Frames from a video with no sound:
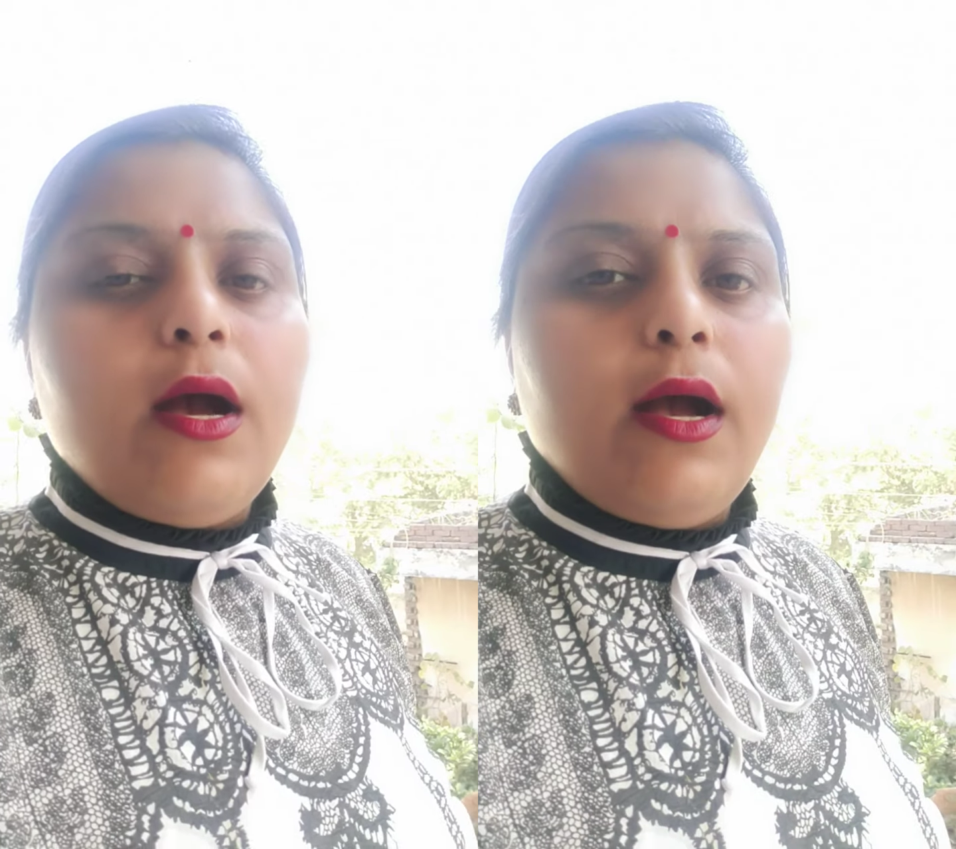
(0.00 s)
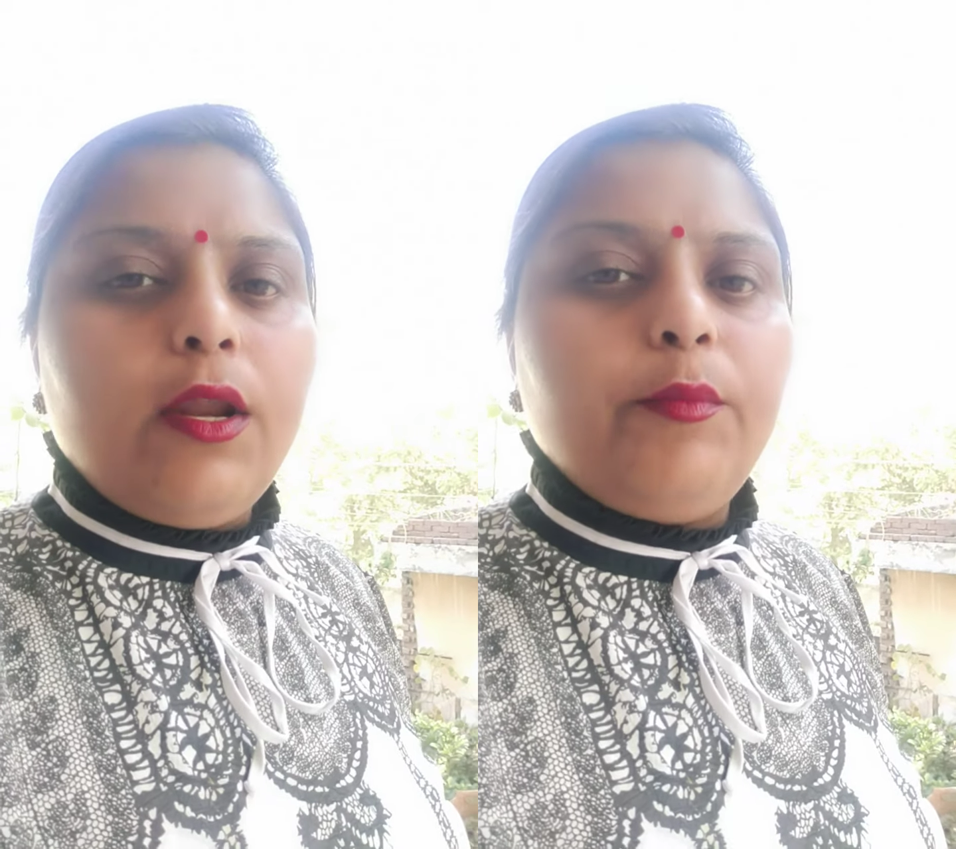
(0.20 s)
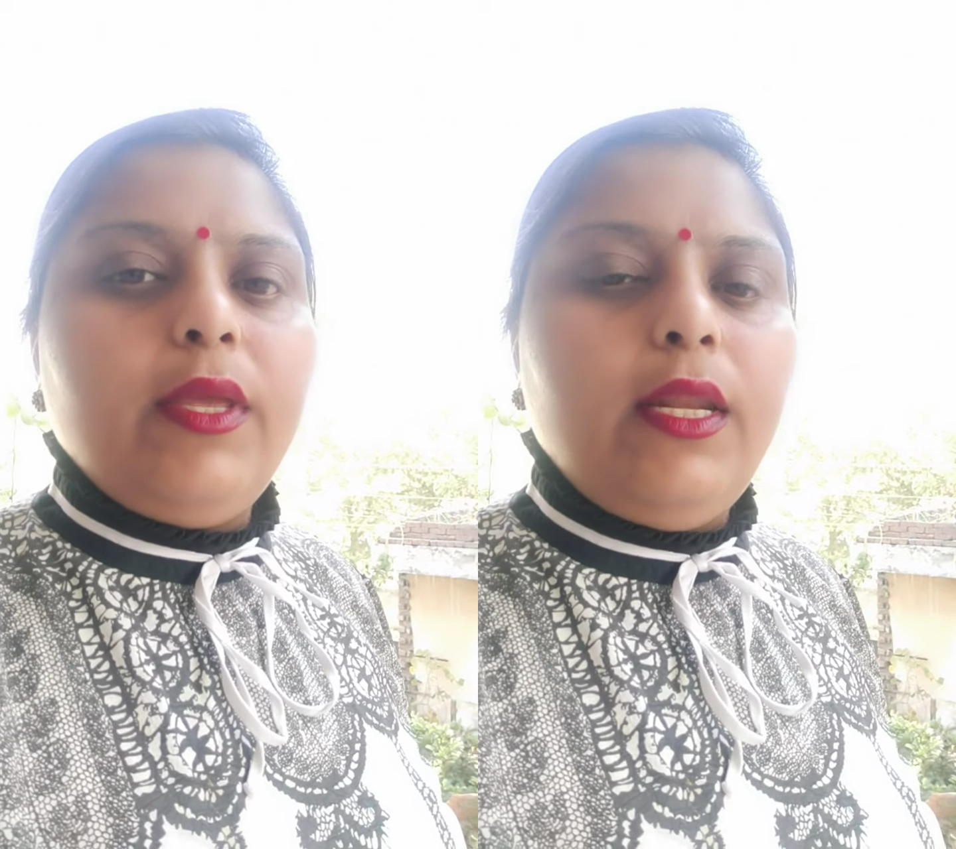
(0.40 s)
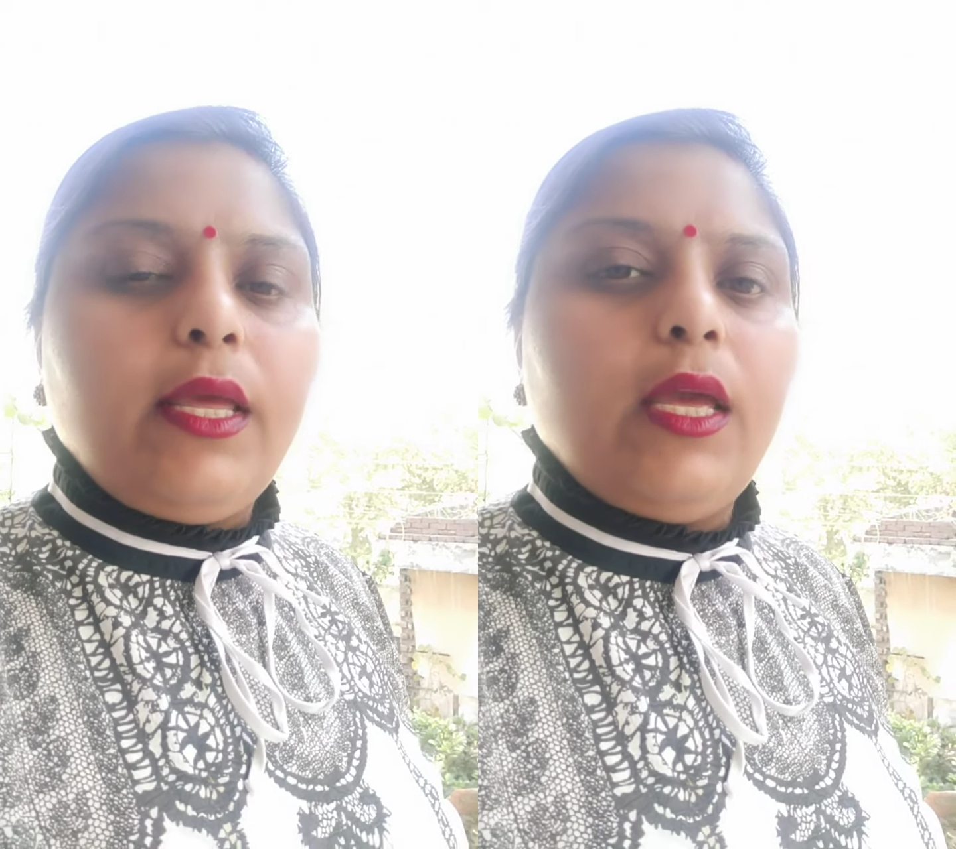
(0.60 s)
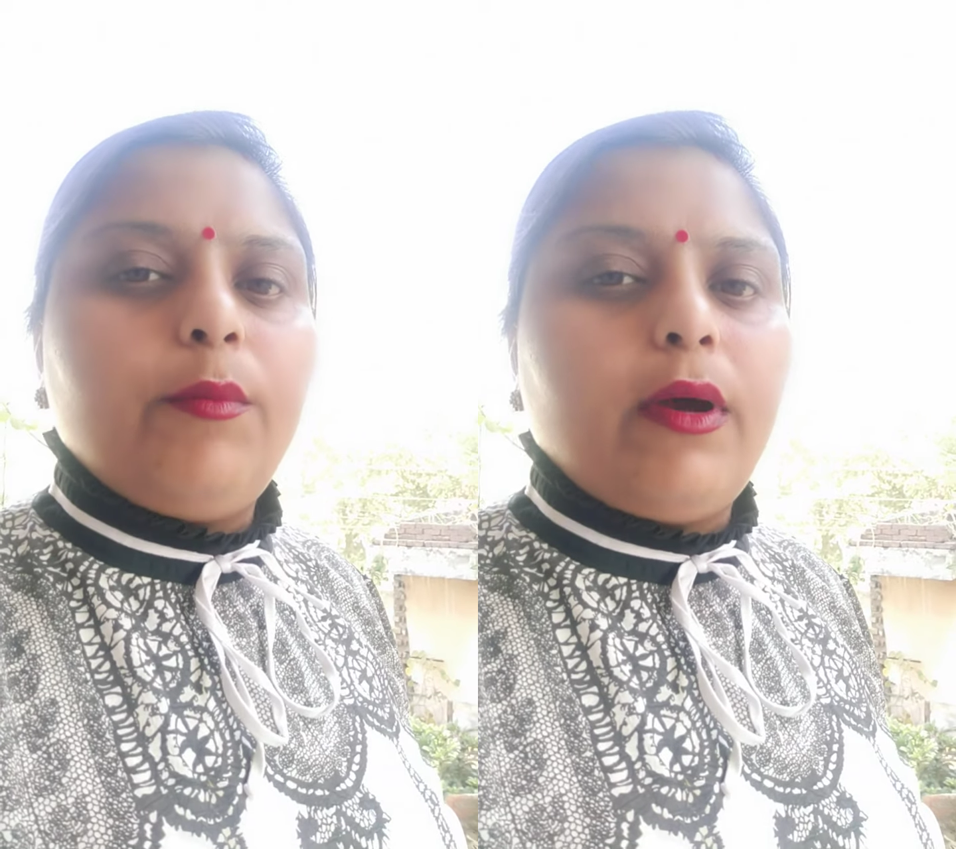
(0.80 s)
हर मील
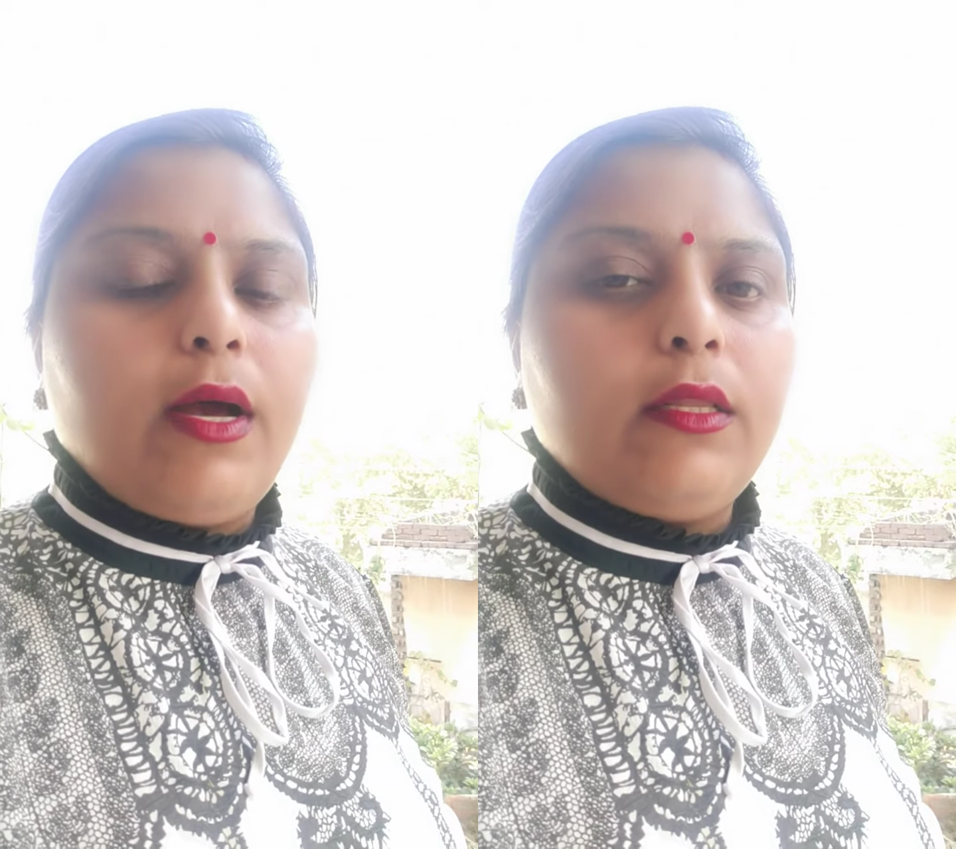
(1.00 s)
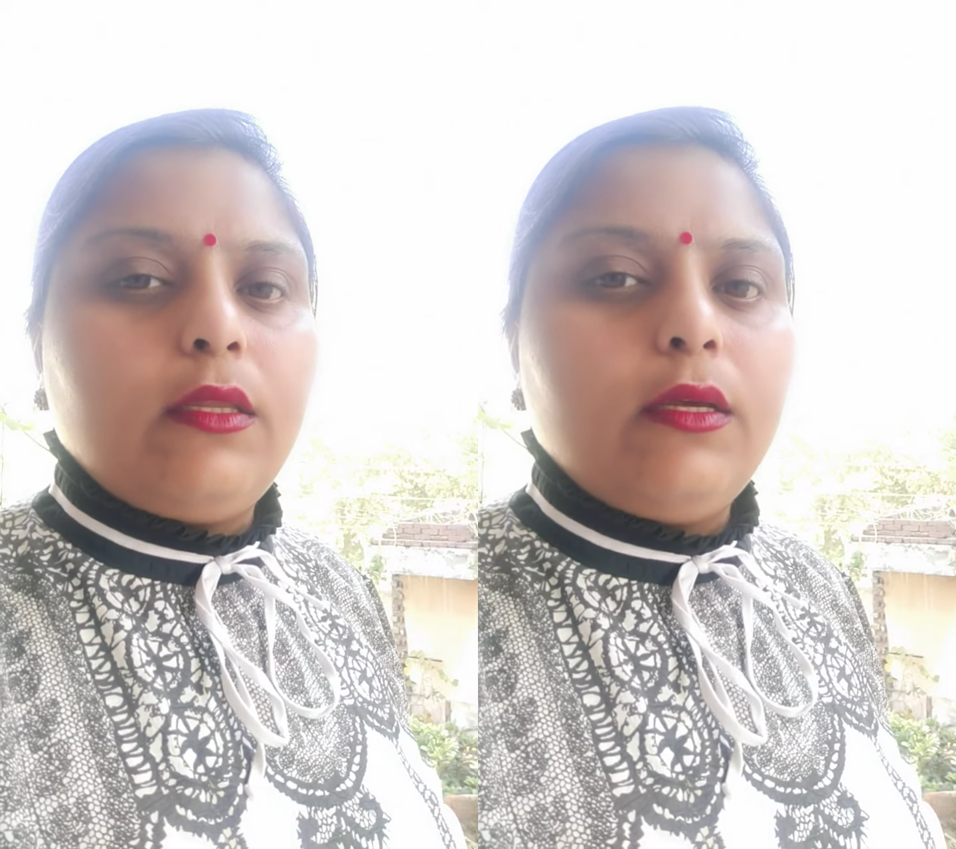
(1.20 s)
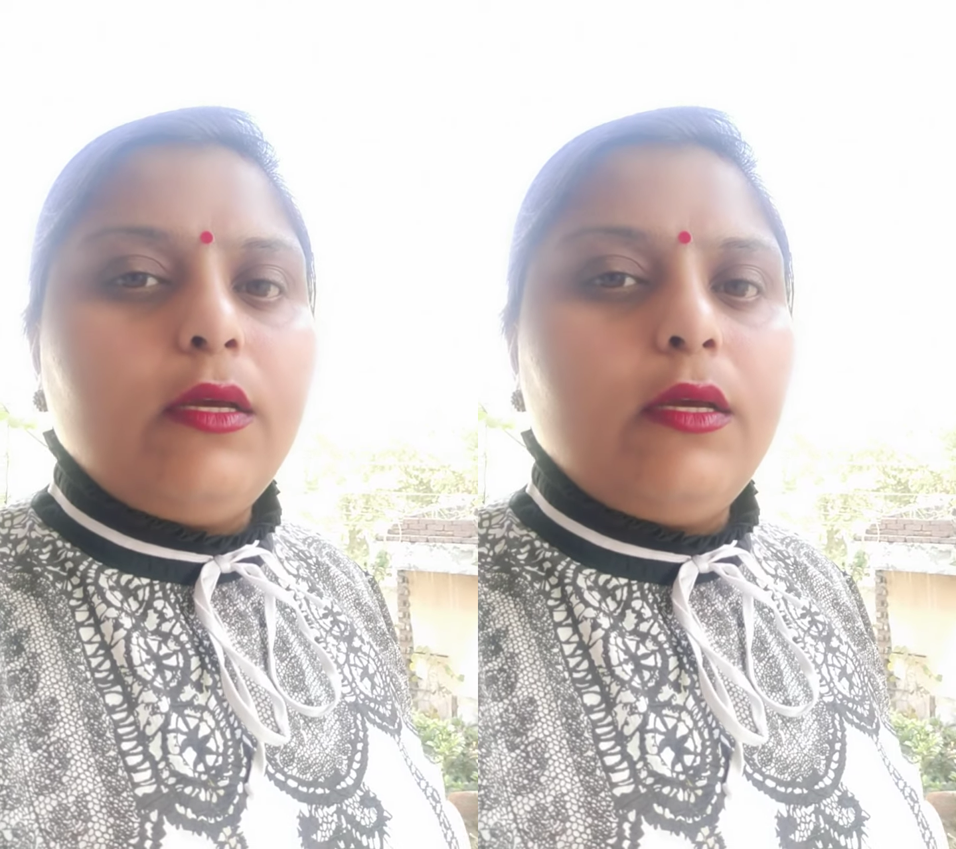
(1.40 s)
के बाद